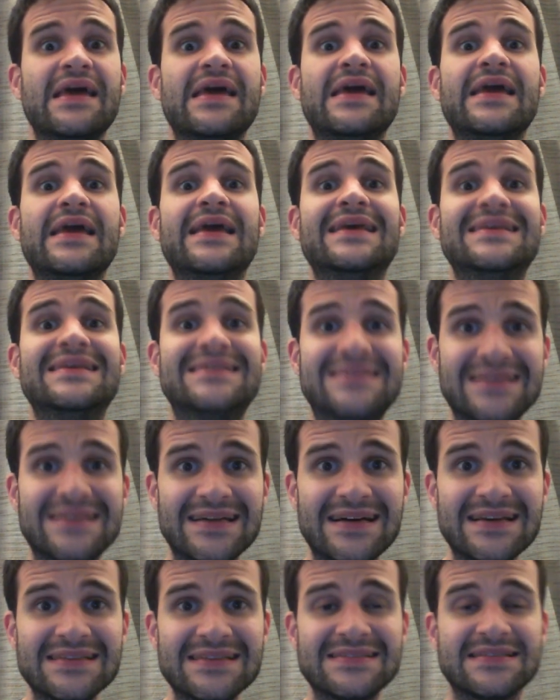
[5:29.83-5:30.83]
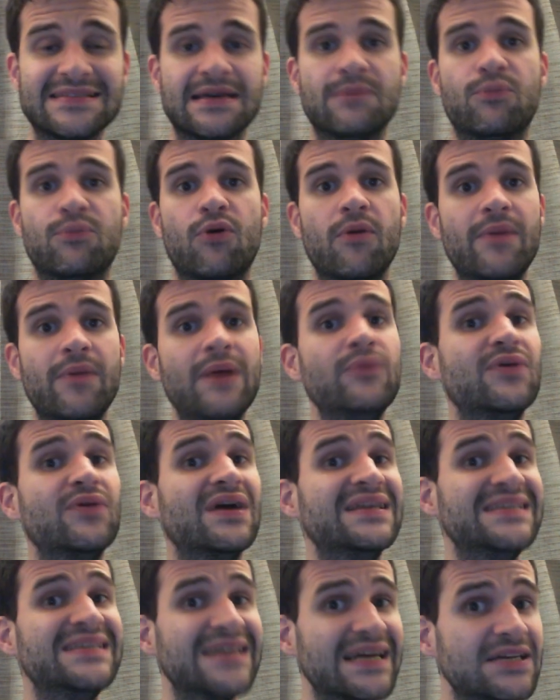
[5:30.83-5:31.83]
Et ça, c'est un problème de la
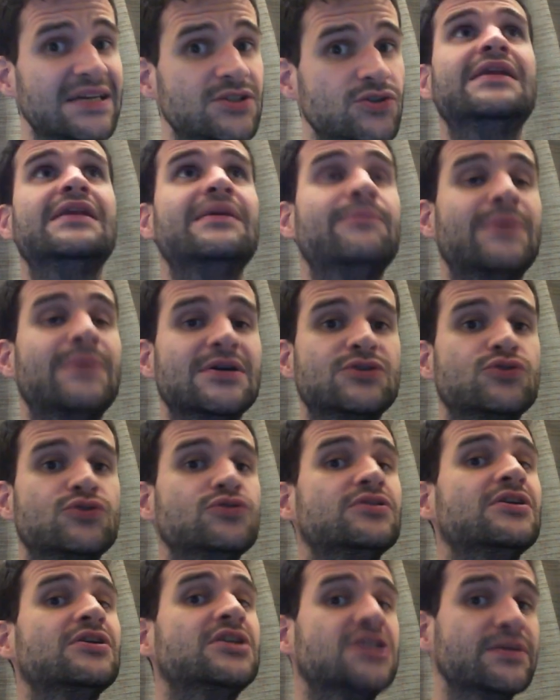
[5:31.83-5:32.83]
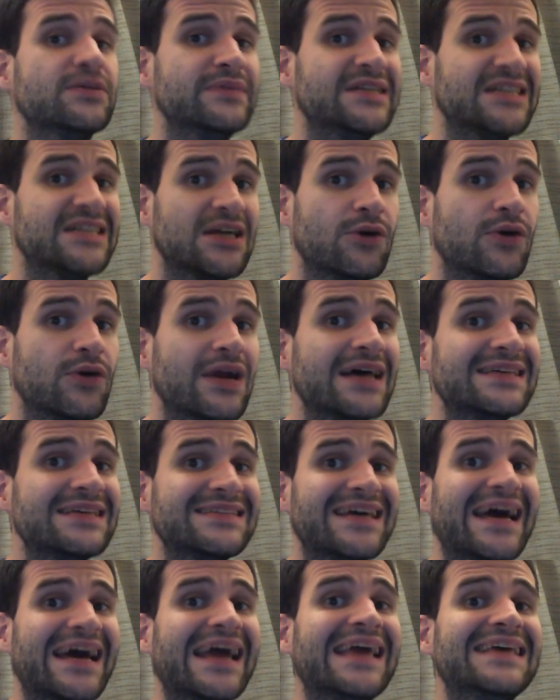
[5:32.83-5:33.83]
direction, parce que Jean-Michel Aulas
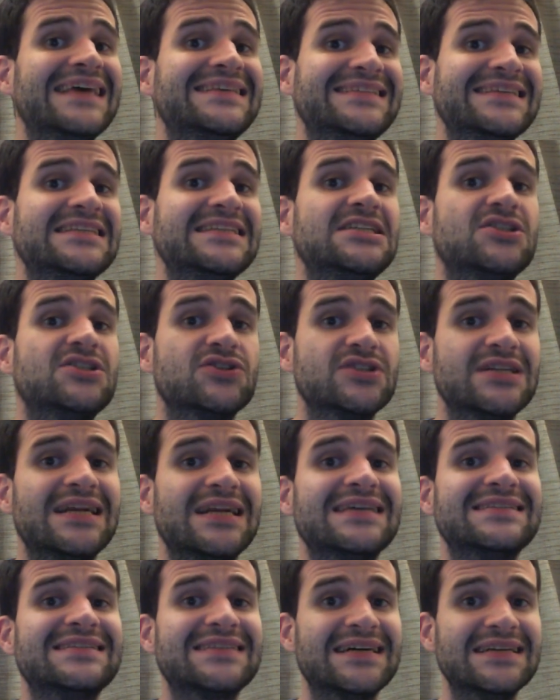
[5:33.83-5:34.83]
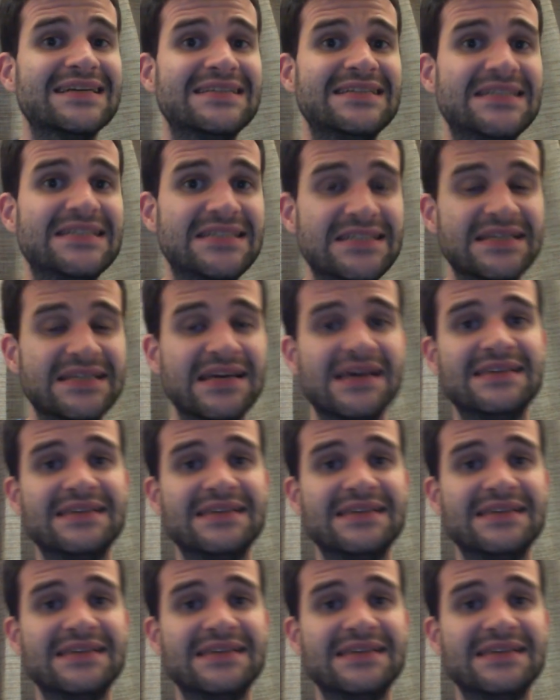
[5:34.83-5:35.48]
a essayé de changer la stratégie.